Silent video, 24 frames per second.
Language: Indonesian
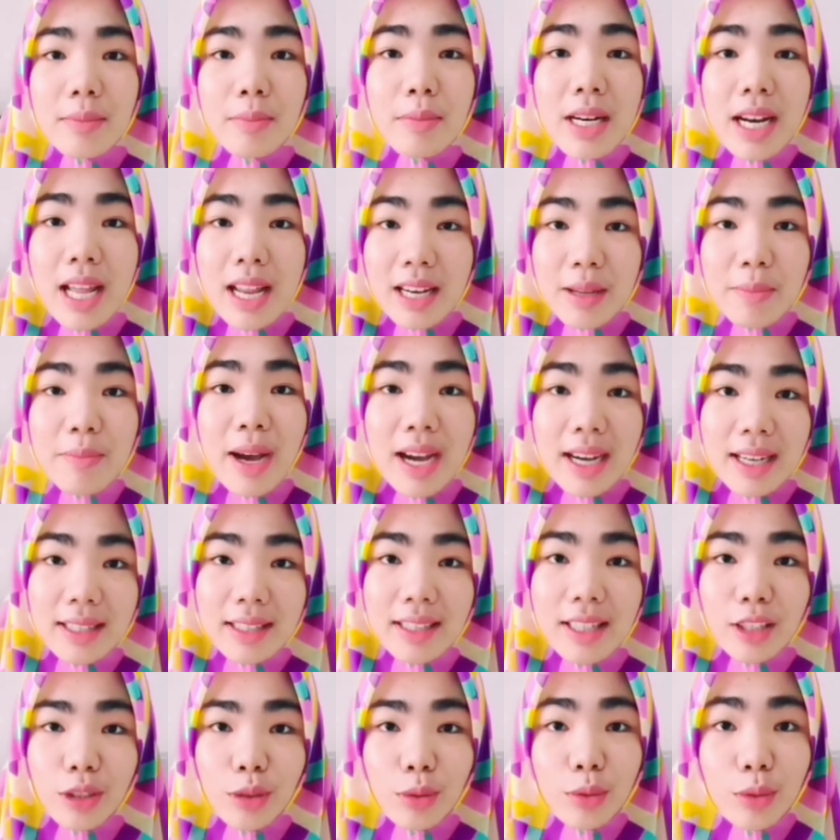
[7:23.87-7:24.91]
menarik
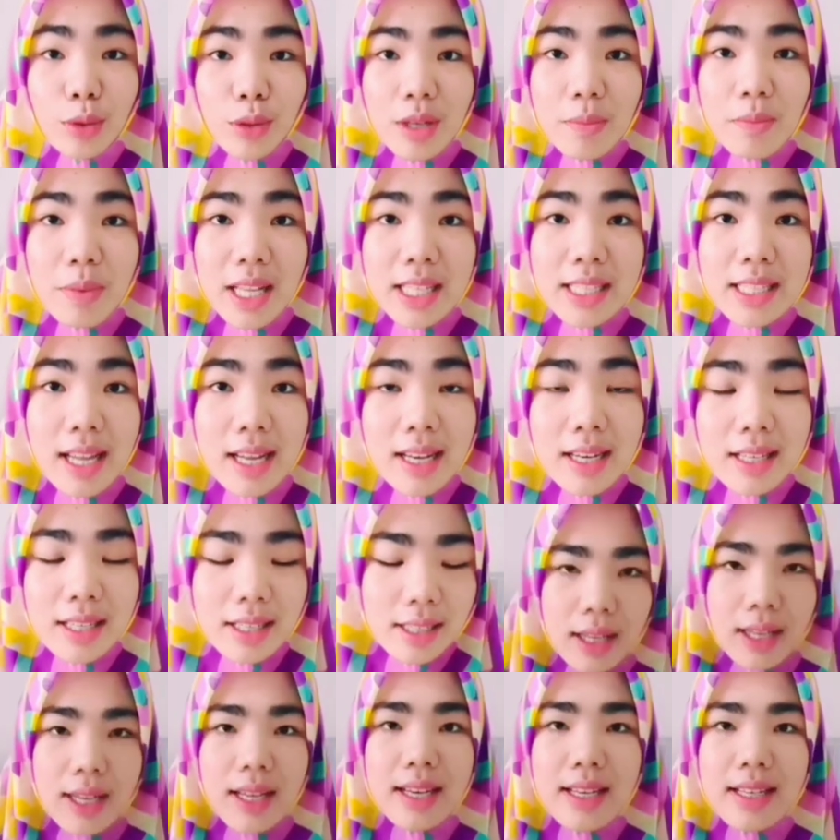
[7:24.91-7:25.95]
banget gitu untuk dipelajari.